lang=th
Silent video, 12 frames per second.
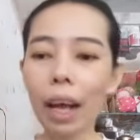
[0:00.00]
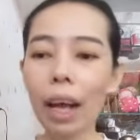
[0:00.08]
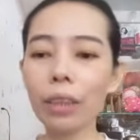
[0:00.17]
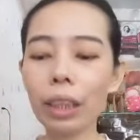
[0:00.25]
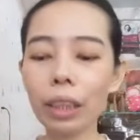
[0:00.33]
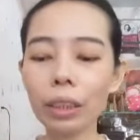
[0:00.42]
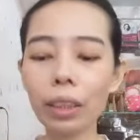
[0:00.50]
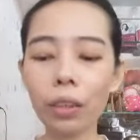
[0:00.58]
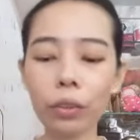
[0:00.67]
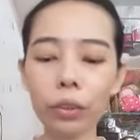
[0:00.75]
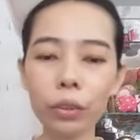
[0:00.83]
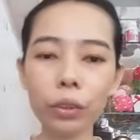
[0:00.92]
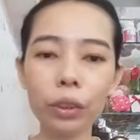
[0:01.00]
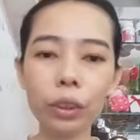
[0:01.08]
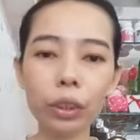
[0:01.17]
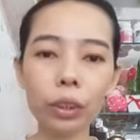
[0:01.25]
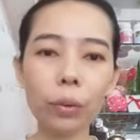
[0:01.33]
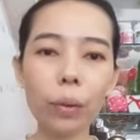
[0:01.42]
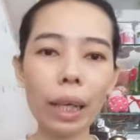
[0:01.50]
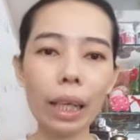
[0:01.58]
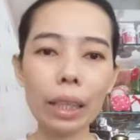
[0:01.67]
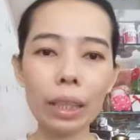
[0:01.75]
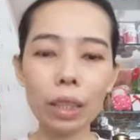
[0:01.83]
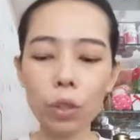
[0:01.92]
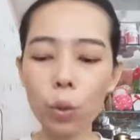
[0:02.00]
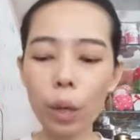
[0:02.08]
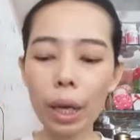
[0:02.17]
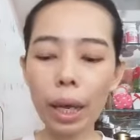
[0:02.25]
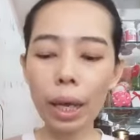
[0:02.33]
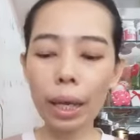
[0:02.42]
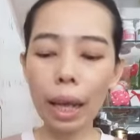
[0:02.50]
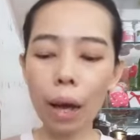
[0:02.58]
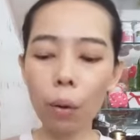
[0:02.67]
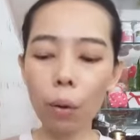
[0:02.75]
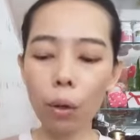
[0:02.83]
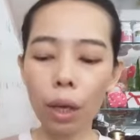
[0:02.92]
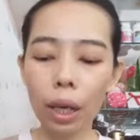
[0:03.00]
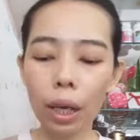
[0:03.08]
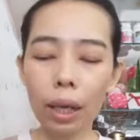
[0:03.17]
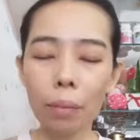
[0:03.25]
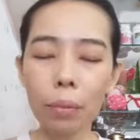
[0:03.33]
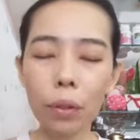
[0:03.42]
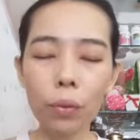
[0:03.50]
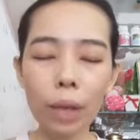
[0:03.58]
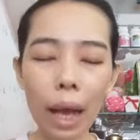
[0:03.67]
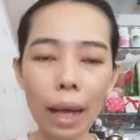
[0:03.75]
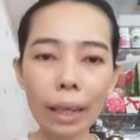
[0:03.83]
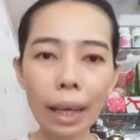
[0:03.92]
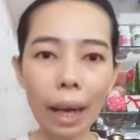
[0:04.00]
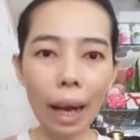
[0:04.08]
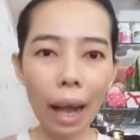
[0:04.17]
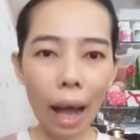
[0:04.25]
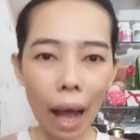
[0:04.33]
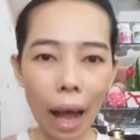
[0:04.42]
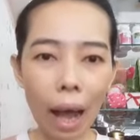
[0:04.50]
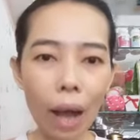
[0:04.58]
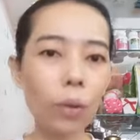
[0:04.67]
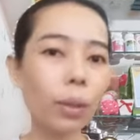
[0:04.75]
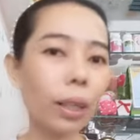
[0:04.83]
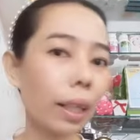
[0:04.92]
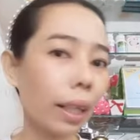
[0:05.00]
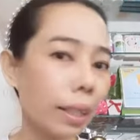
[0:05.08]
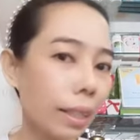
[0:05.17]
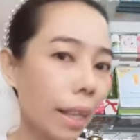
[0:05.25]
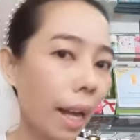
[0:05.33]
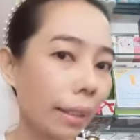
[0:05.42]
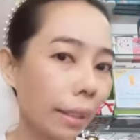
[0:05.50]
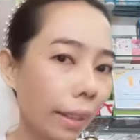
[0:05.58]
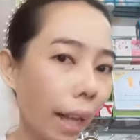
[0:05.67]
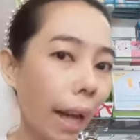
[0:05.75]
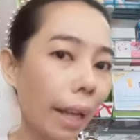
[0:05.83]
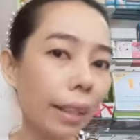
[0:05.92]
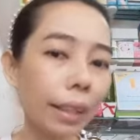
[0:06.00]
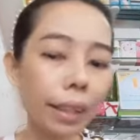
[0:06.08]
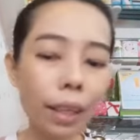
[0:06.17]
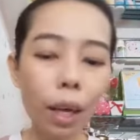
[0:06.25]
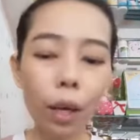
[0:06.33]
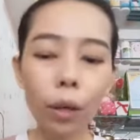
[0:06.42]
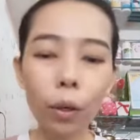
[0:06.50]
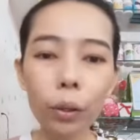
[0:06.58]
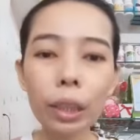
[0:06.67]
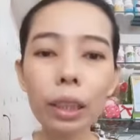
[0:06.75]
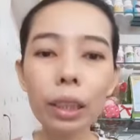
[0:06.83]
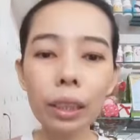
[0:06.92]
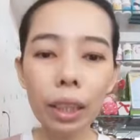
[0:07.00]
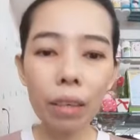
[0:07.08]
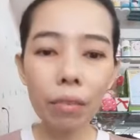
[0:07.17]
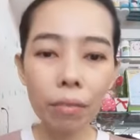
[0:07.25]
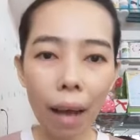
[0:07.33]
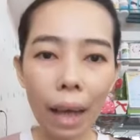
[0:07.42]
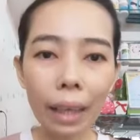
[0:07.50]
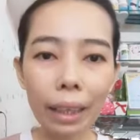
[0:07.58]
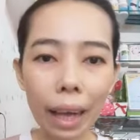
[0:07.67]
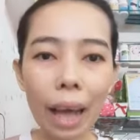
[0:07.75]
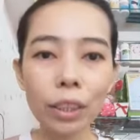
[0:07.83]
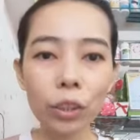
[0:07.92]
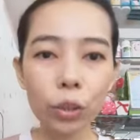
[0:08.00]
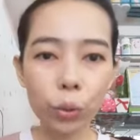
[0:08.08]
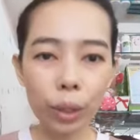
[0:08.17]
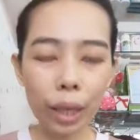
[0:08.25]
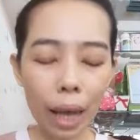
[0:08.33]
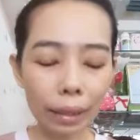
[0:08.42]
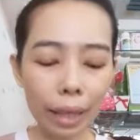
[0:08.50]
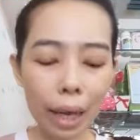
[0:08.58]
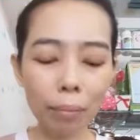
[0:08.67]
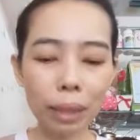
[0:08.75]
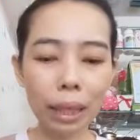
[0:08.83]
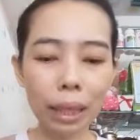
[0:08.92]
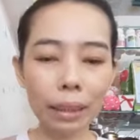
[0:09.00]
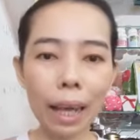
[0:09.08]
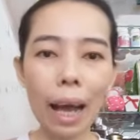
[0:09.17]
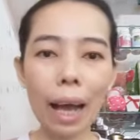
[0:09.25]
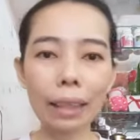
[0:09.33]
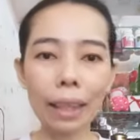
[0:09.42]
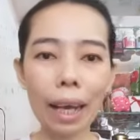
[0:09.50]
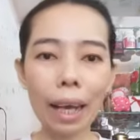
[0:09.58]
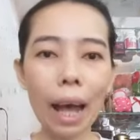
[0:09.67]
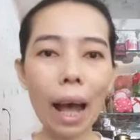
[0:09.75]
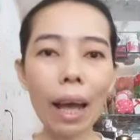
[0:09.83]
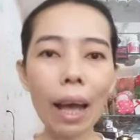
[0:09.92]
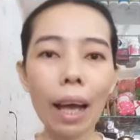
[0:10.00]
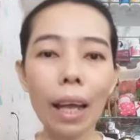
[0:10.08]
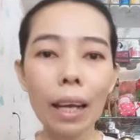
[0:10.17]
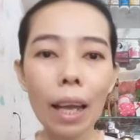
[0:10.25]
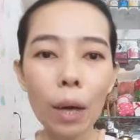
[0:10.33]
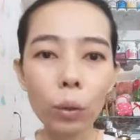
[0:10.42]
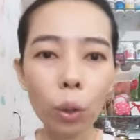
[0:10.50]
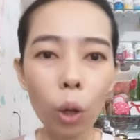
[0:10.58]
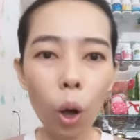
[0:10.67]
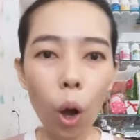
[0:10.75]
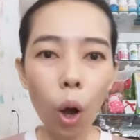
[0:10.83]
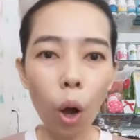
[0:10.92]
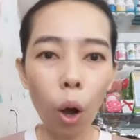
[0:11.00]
เขาทั้งสองตัวเนี่ยจะช่วยให้เราผิวหน้าขาวกระจ่างใสลดเลือน ฝ้ากระ จุดด่างดำต่างๆนะคะ แล้วก็